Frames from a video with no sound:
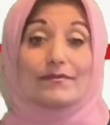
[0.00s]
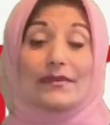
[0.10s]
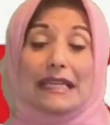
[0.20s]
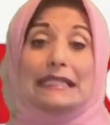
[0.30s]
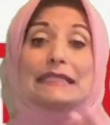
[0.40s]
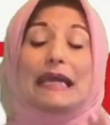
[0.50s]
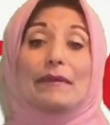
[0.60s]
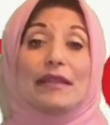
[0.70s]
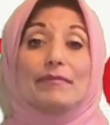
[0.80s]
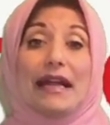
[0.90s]

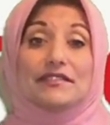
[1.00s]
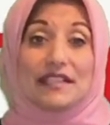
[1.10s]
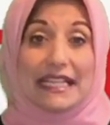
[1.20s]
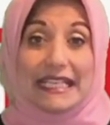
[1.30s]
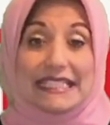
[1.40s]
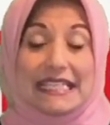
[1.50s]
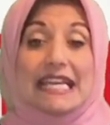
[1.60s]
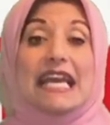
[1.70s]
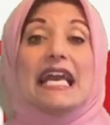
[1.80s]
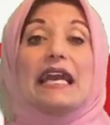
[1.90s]
الانتخابات بقى السنه دي
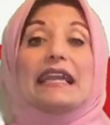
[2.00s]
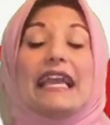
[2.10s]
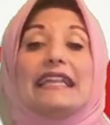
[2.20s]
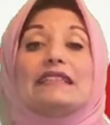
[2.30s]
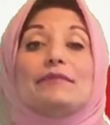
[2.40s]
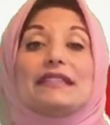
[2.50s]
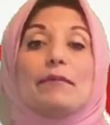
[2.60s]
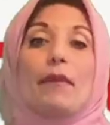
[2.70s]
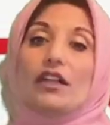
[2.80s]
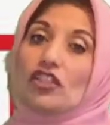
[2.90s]
كانت
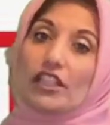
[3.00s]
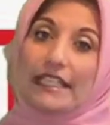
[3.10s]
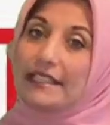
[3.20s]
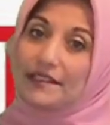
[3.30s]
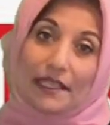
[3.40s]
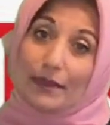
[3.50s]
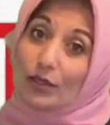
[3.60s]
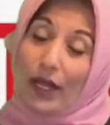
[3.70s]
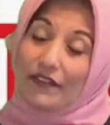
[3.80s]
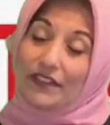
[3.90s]
بتتم عن طريقين زي ما
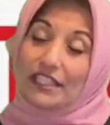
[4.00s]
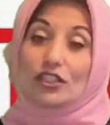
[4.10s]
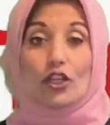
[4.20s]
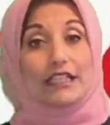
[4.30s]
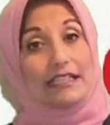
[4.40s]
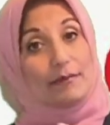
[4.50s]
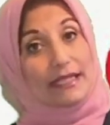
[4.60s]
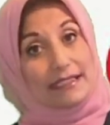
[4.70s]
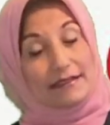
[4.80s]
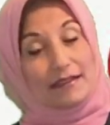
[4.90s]
انتم عارفين طريق
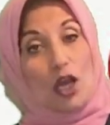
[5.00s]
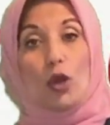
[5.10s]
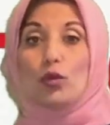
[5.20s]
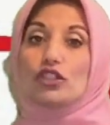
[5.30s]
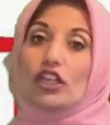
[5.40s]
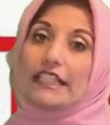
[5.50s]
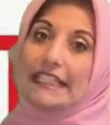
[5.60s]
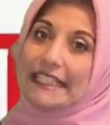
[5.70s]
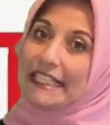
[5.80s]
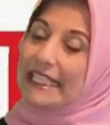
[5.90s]
البريد وطريق
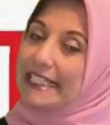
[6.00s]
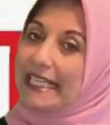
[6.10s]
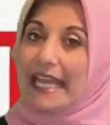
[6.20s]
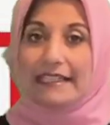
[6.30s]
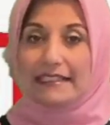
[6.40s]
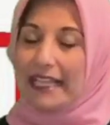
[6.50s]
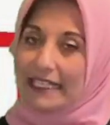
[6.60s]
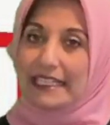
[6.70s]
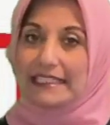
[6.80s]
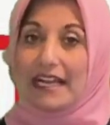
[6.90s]
الايه اللجان
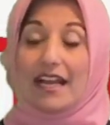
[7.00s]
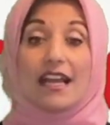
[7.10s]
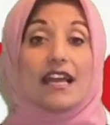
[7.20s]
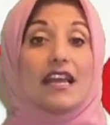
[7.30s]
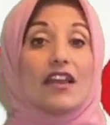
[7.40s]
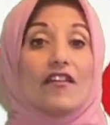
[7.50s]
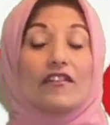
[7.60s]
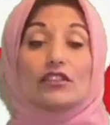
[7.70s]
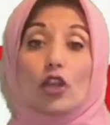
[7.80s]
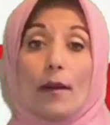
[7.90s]
العاديه
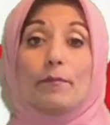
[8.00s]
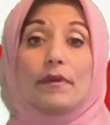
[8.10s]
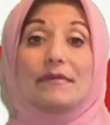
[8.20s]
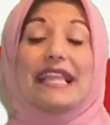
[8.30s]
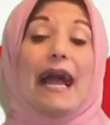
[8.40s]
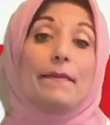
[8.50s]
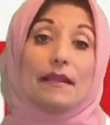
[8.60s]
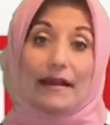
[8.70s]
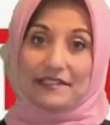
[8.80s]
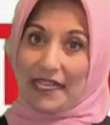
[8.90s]
ترامب من
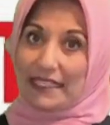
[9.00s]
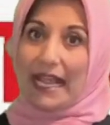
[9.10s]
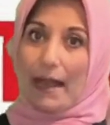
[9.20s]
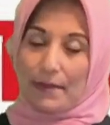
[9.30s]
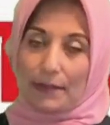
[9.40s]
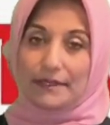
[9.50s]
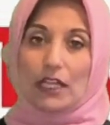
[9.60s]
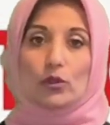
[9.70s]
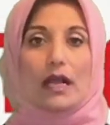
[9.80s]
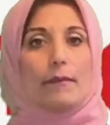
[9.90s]
قبل بقى ساعه الحمله
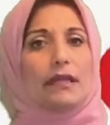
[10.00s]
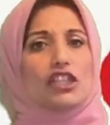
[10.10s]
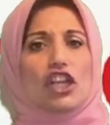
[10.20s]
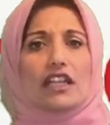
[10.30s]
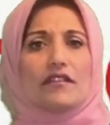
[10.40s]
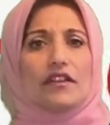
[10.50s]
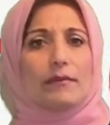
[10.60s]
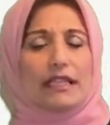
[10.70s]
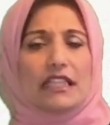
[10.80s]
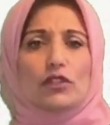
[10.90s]
بتاعته كان عمال يشكك في
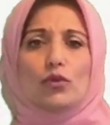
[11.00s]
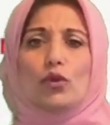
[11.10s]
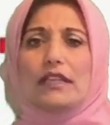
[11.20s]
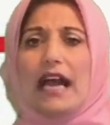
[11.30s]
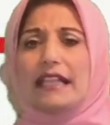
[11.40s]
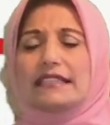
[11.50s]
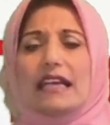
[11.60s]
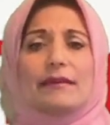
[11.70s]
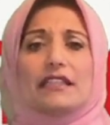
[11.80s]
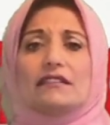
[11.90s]
البريد ويقول لا
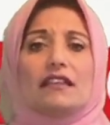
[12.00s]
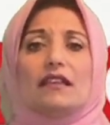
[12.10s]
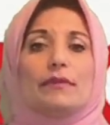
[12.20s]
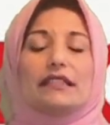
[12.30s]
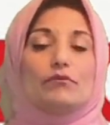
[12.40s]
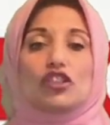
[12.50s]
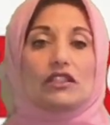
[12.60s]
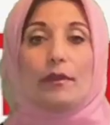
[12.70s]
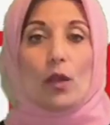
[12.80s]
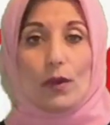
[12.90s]
الانتخابات عن طريق البريد مش
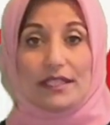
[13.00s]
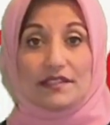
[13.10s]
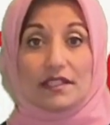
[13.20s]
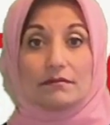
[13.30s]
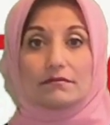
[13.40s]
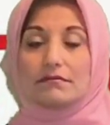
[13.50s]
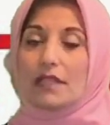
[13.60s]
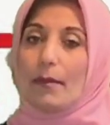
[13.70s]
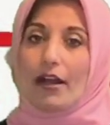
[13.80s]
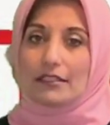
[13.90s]
هتبقى كويسه
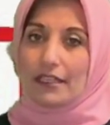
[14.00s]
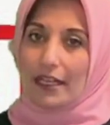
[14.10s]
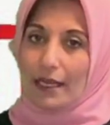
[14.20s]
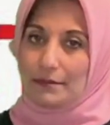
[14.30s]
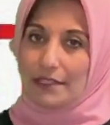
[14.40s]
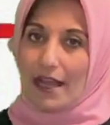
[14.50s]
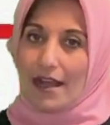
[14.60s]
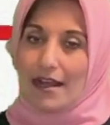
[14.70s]
طبعا الكلام ده